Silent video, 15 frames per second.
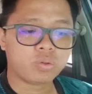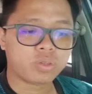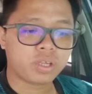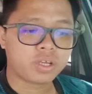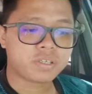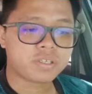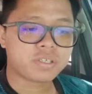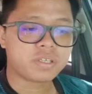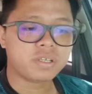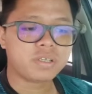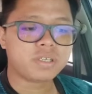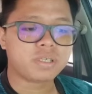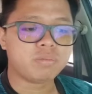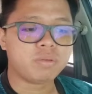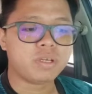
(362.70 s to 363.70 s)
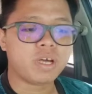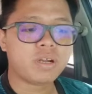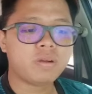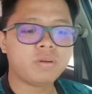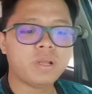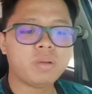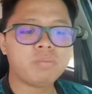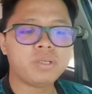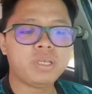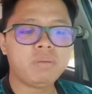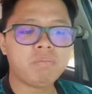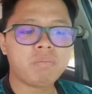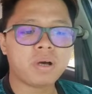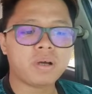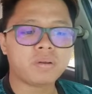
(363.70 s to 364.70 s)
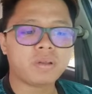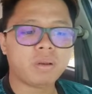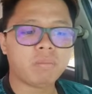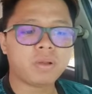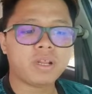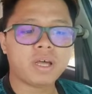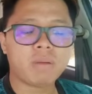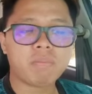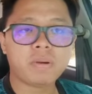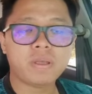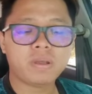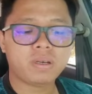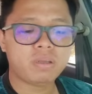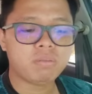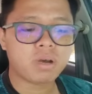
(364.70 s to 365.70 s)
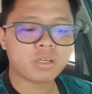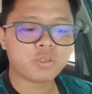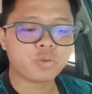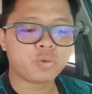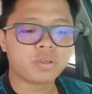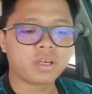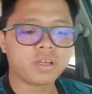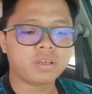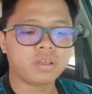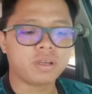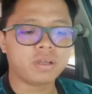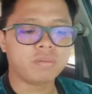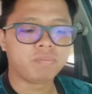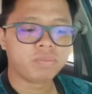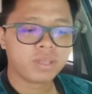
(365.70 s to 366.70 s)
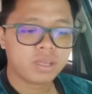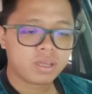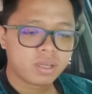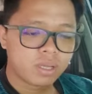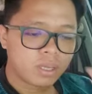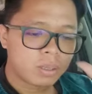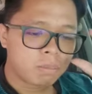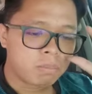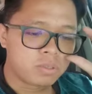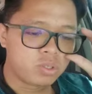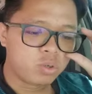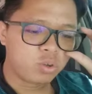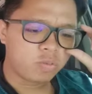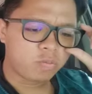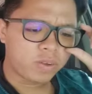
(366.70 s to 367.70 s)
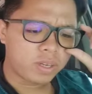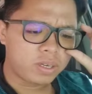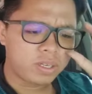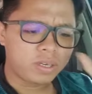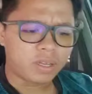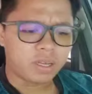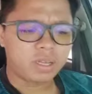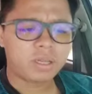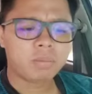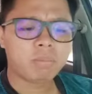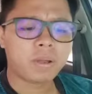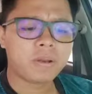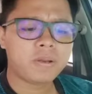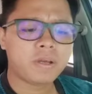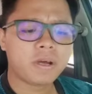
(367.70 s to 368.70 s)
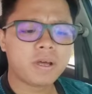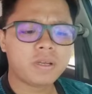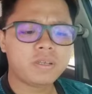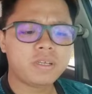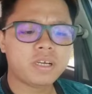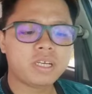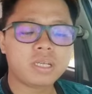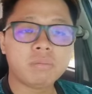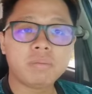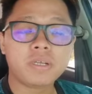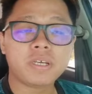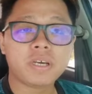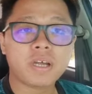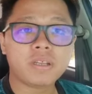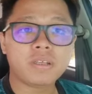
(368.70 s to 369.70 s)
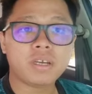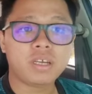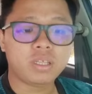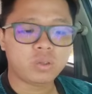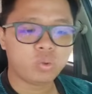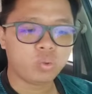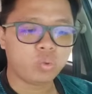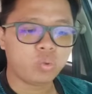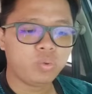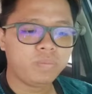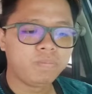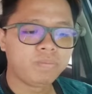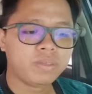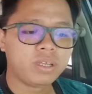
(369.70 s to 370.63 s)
konteks, sebenar dan menyimpang daripada apa yang dimaksudkannya. Menurut Fadlina, pandangan yang diberikannya itu